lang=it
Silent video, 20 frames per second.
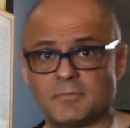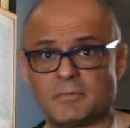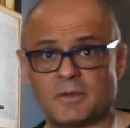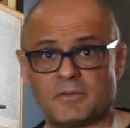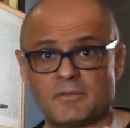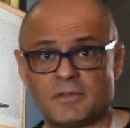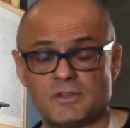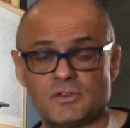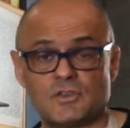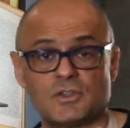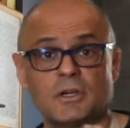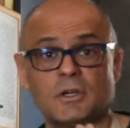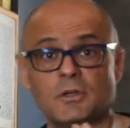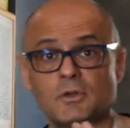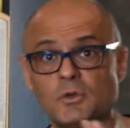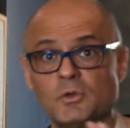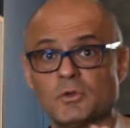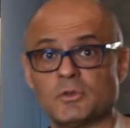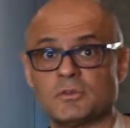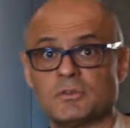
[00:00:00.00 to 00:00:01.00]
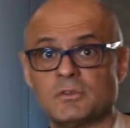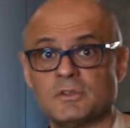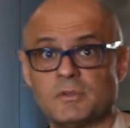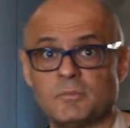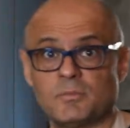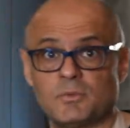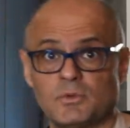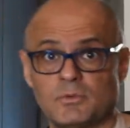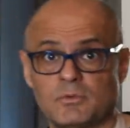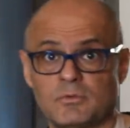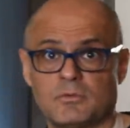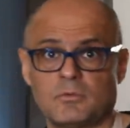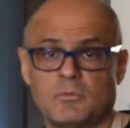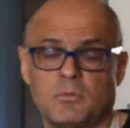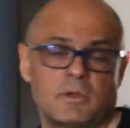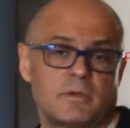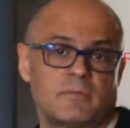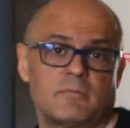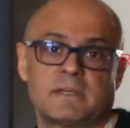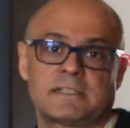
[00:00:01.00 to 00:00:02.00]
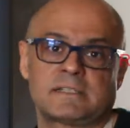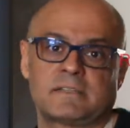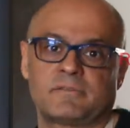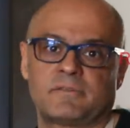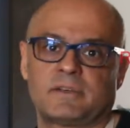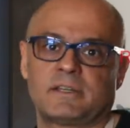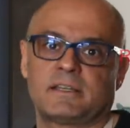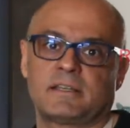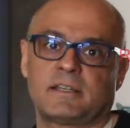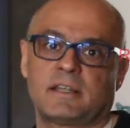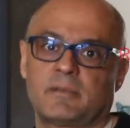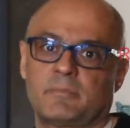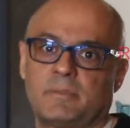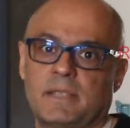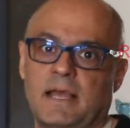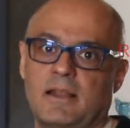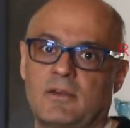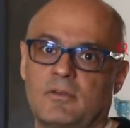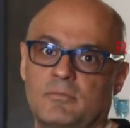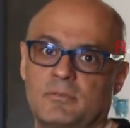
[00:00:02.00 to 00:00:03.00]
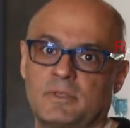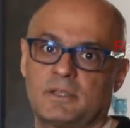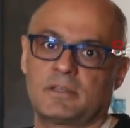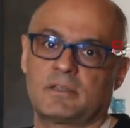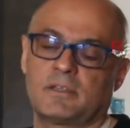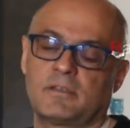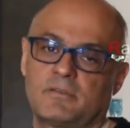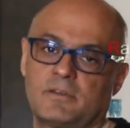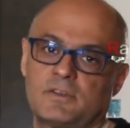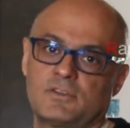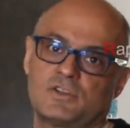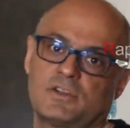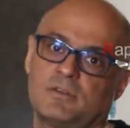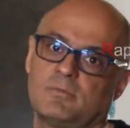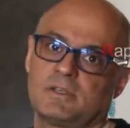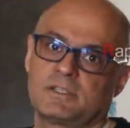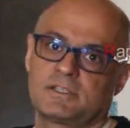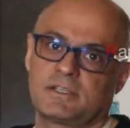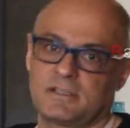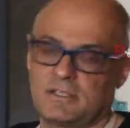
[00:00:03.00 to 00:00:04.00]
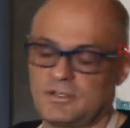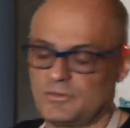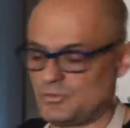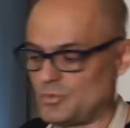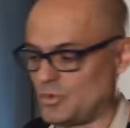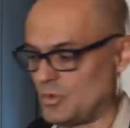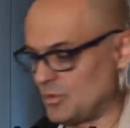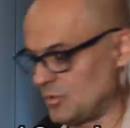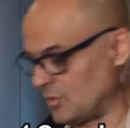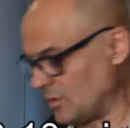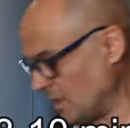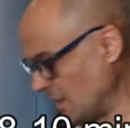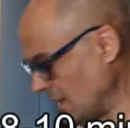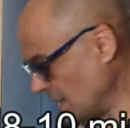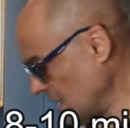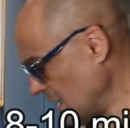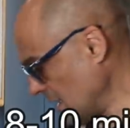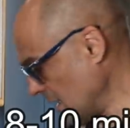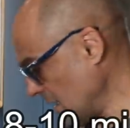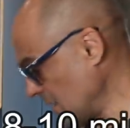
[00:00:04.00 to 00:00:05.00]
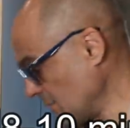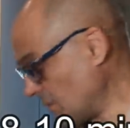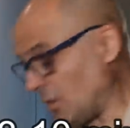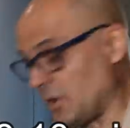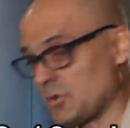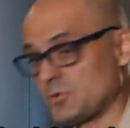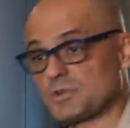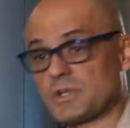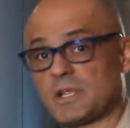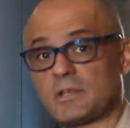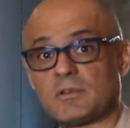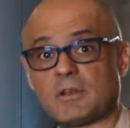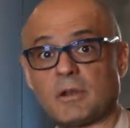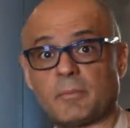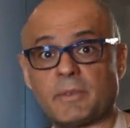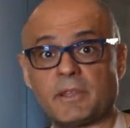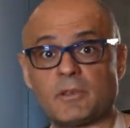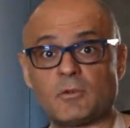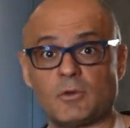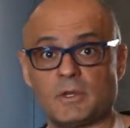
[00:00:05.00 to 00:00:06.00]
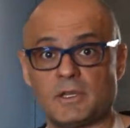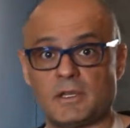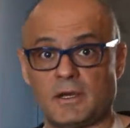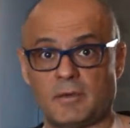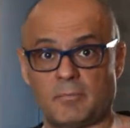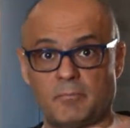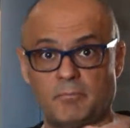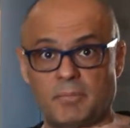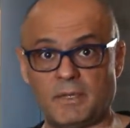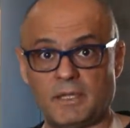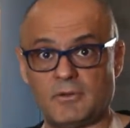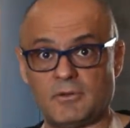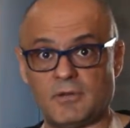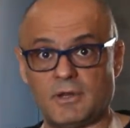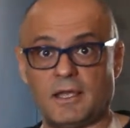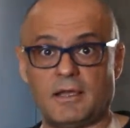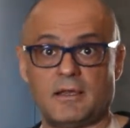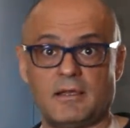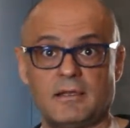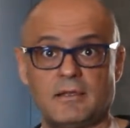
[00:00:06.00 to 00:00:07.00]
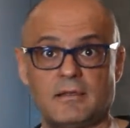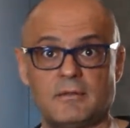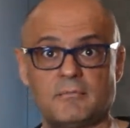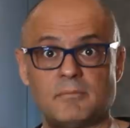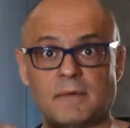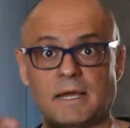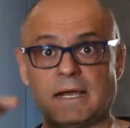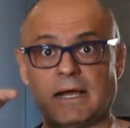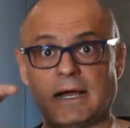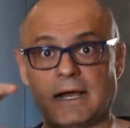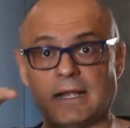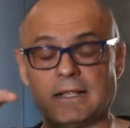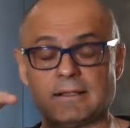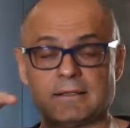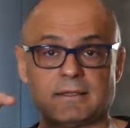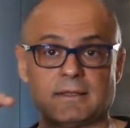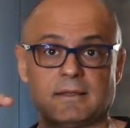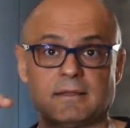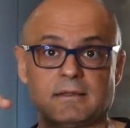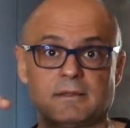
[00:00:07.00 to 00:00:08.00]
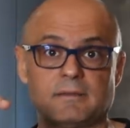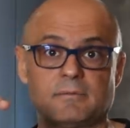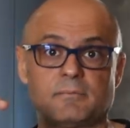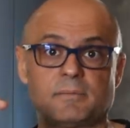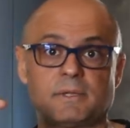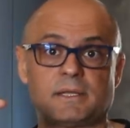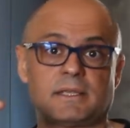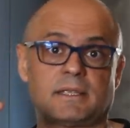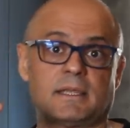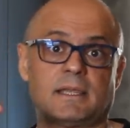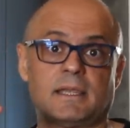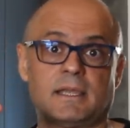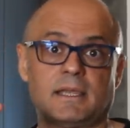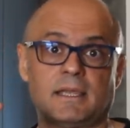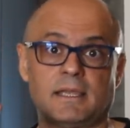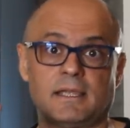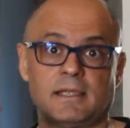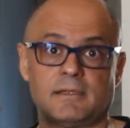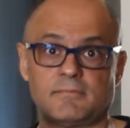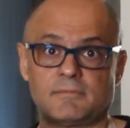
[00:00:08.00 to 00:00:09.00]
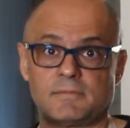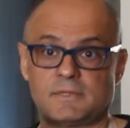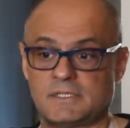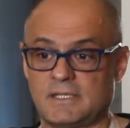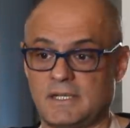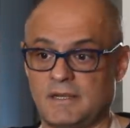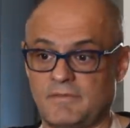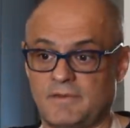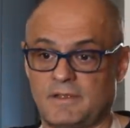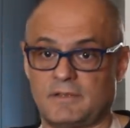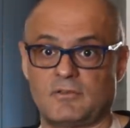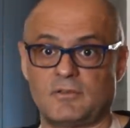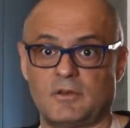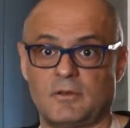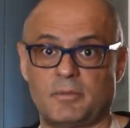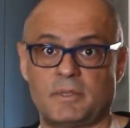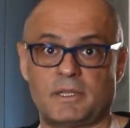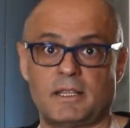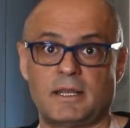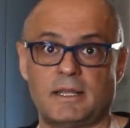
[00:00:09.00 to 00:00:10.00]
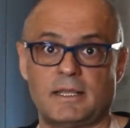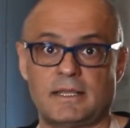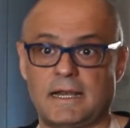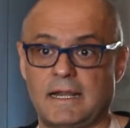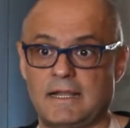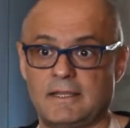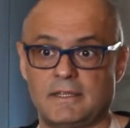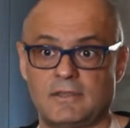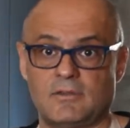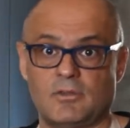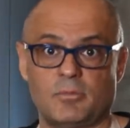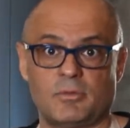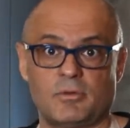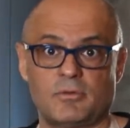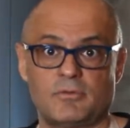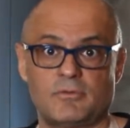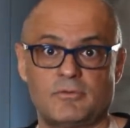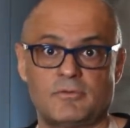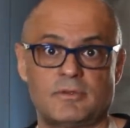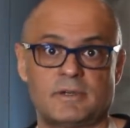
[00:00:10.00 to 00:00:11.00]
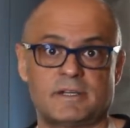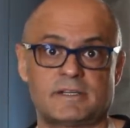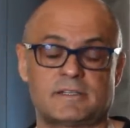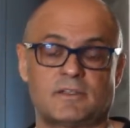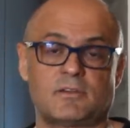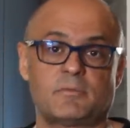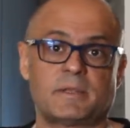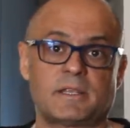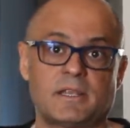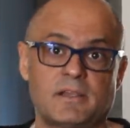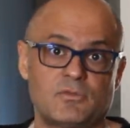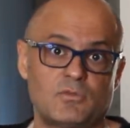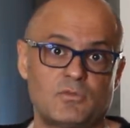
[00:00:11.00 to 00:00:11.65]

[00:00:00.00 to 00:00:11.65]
per friggere, non di più. Comunque basta farlo andare piano, mettete a friggere, abbassate il fuoco. Poi usate una pentolina piccola ma alta perché se la fate in una padella grande dopo restano metà